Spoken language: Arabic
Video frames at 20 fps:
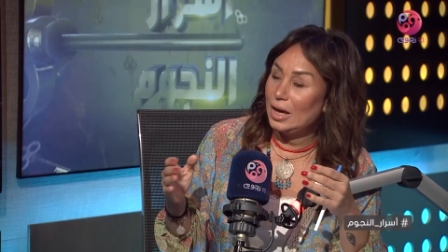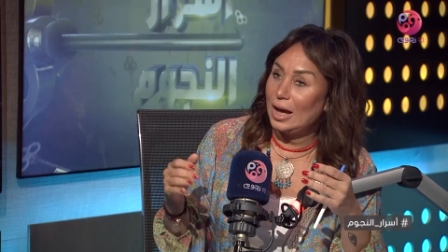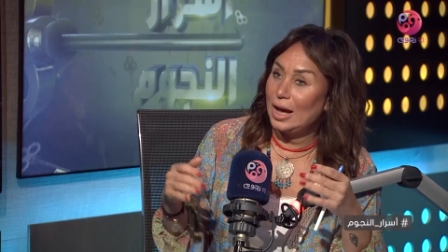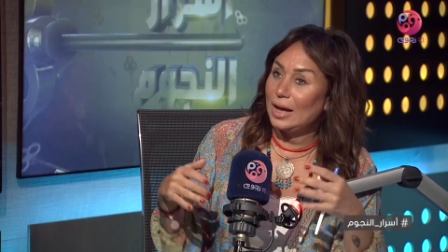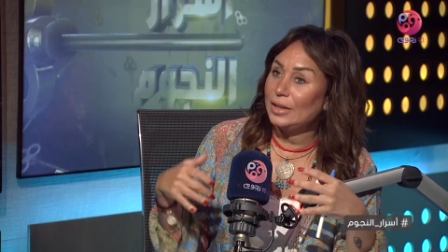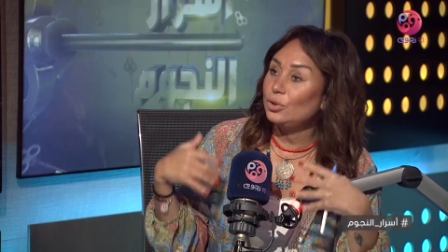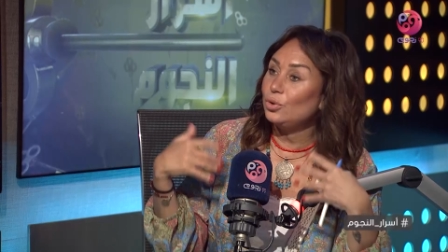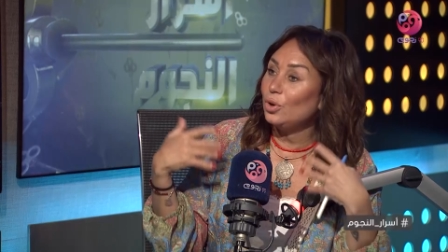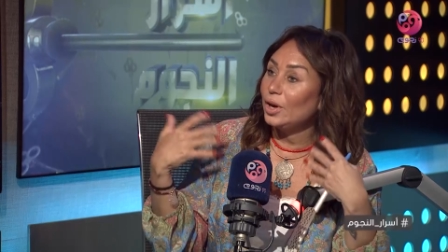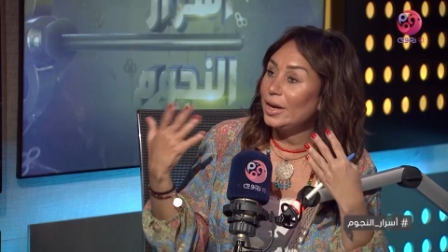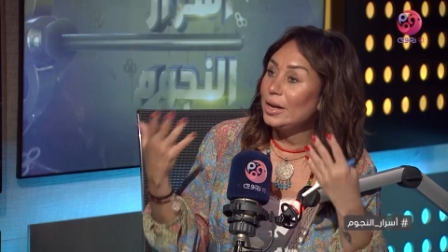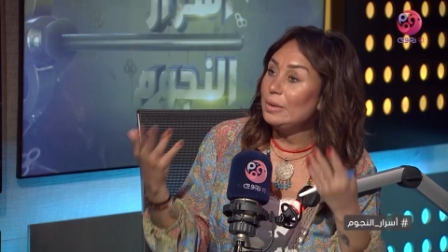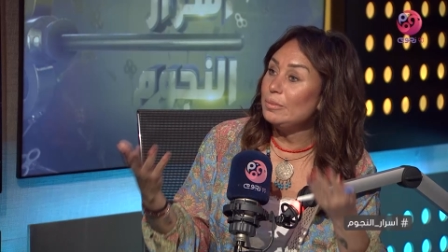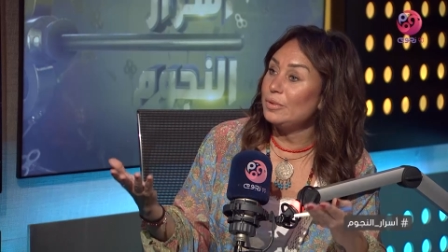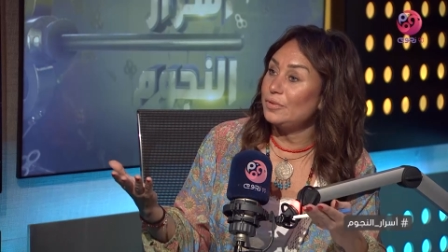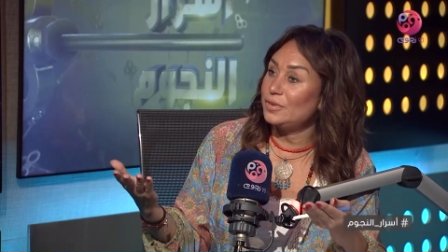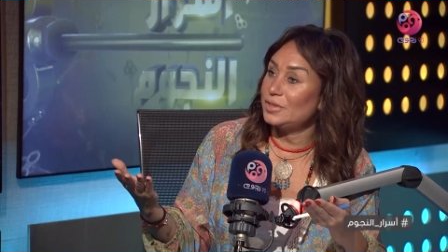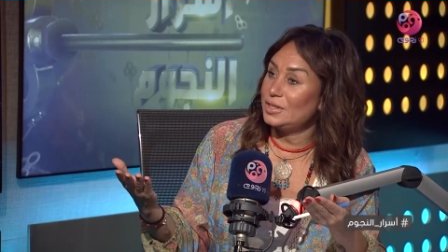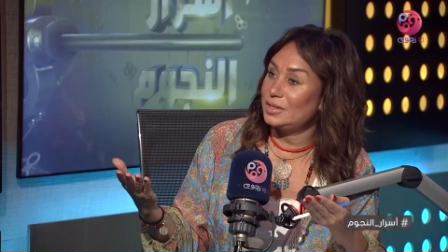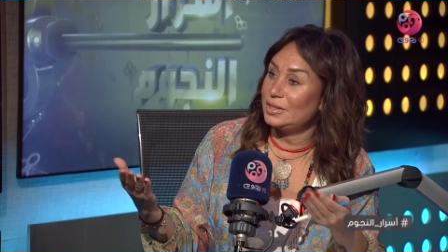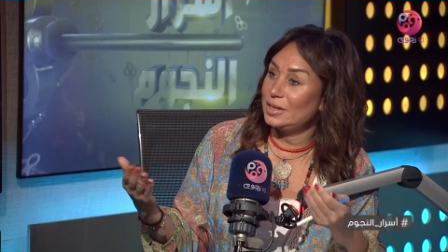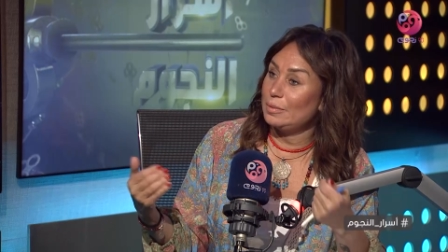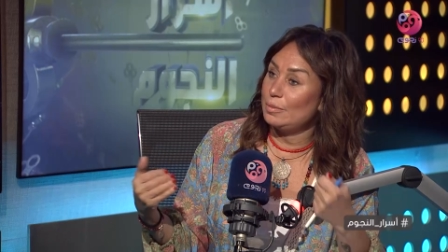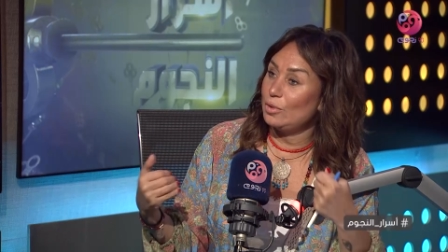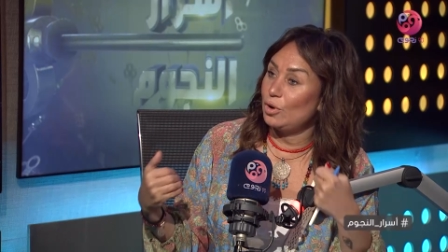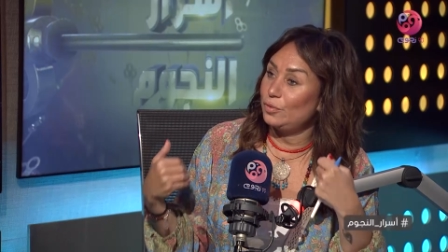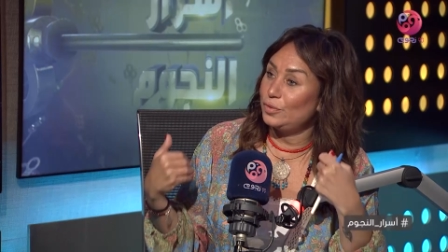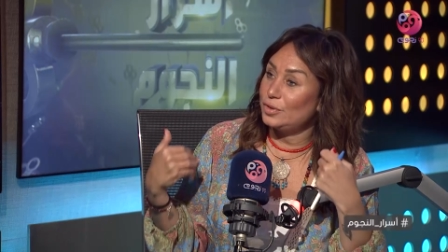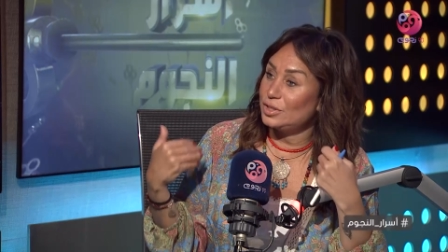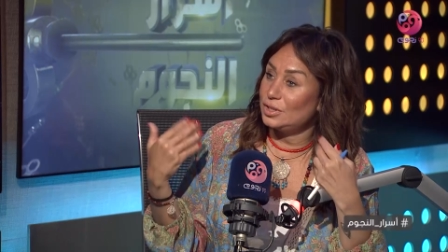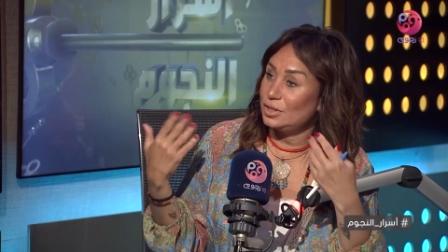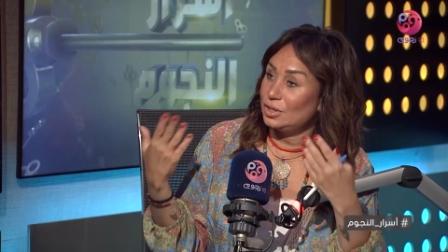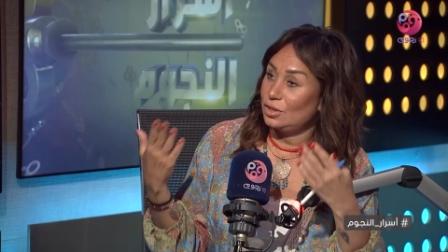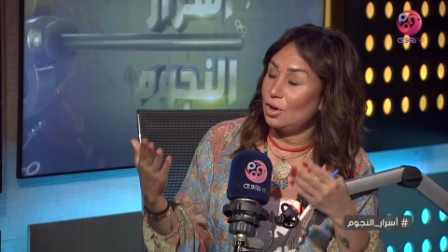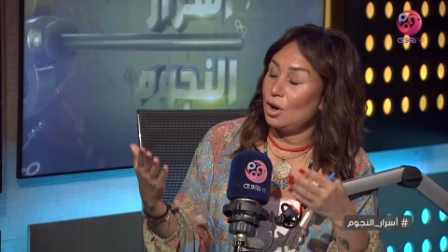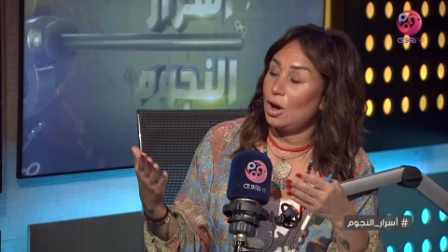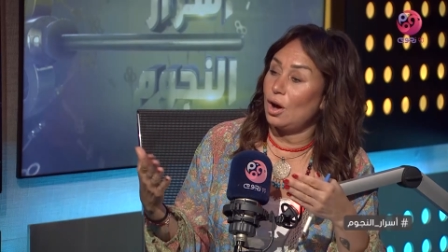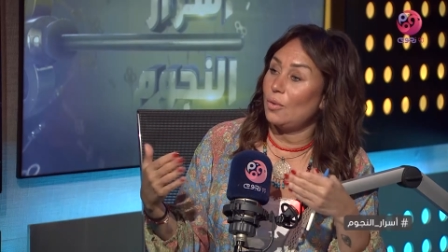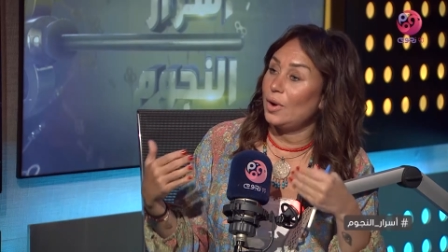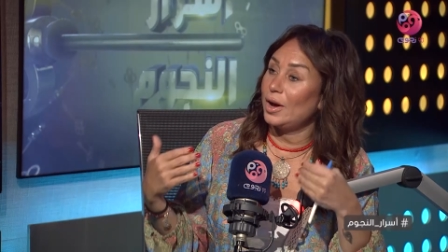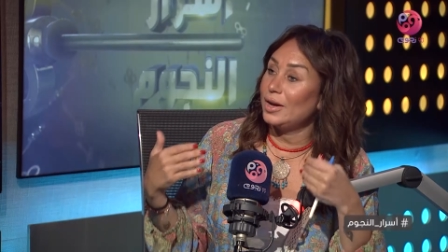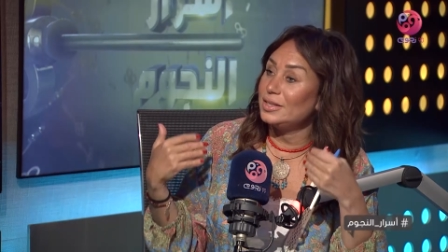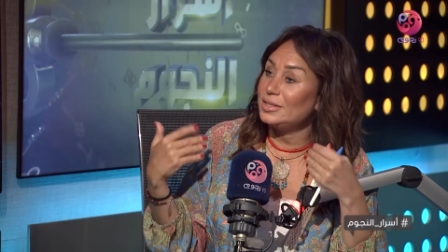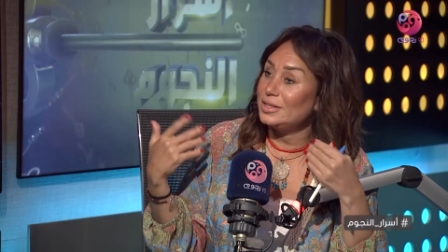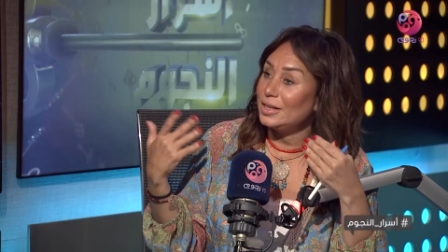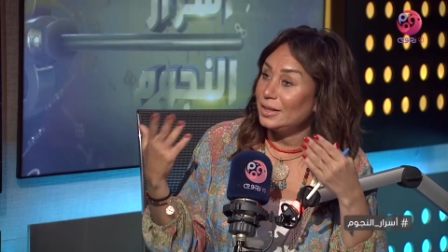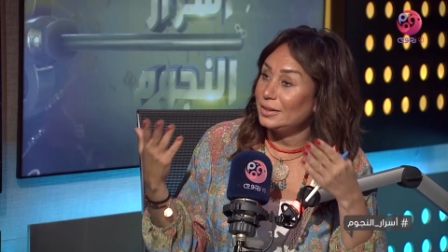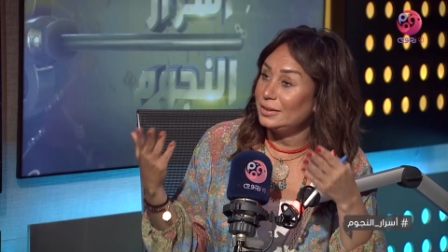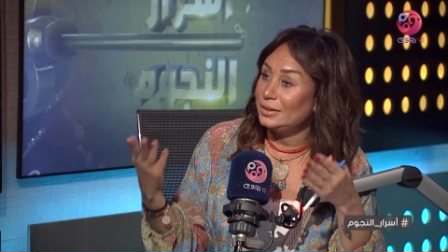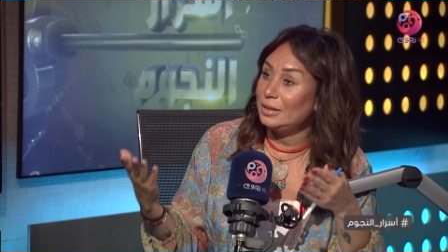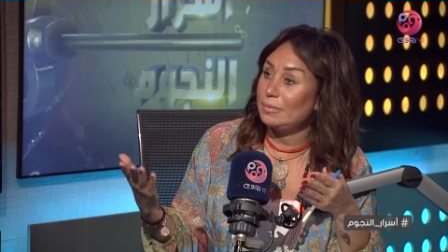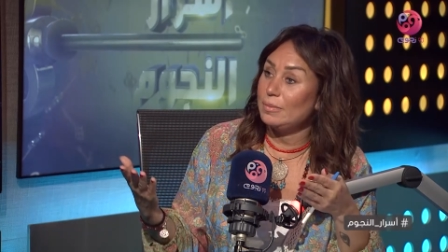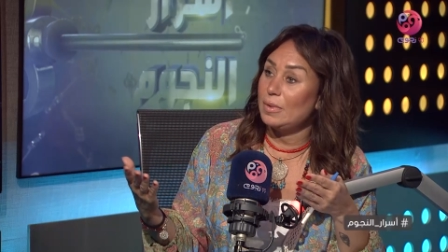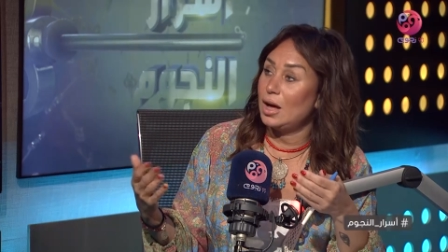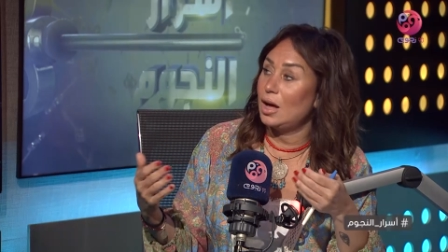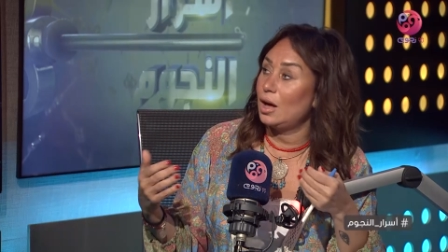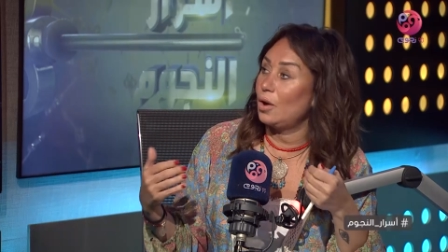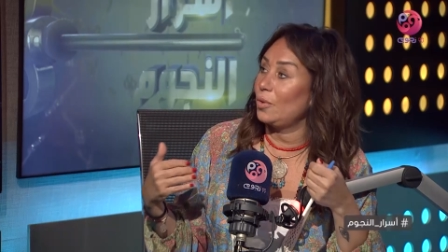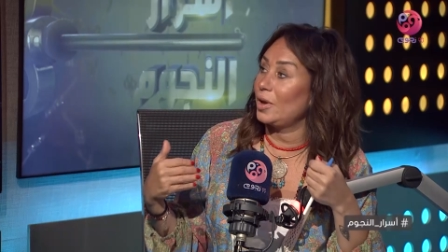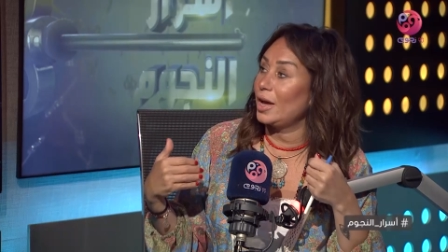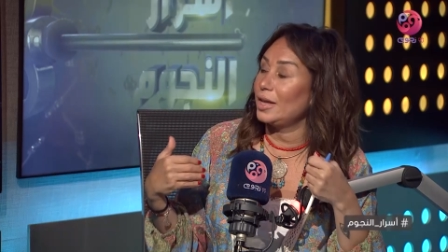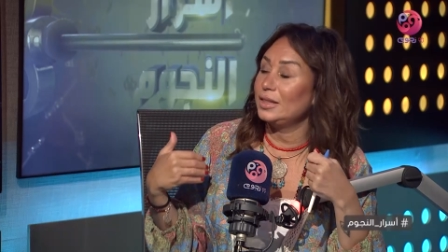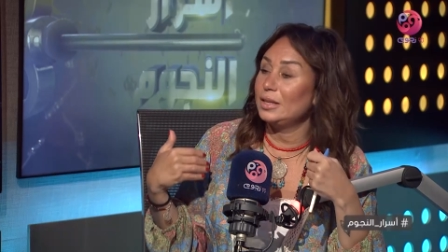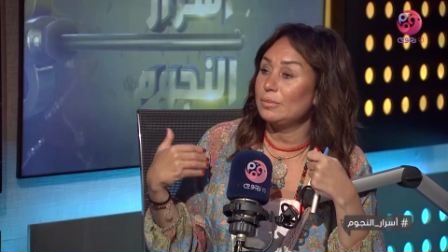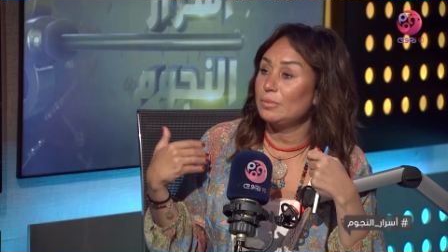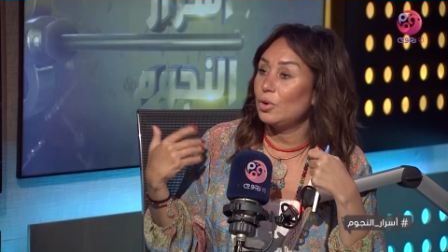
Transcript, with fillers: عنده حلم في السينما وفي الصناعه وعايز يقدمها ويقدم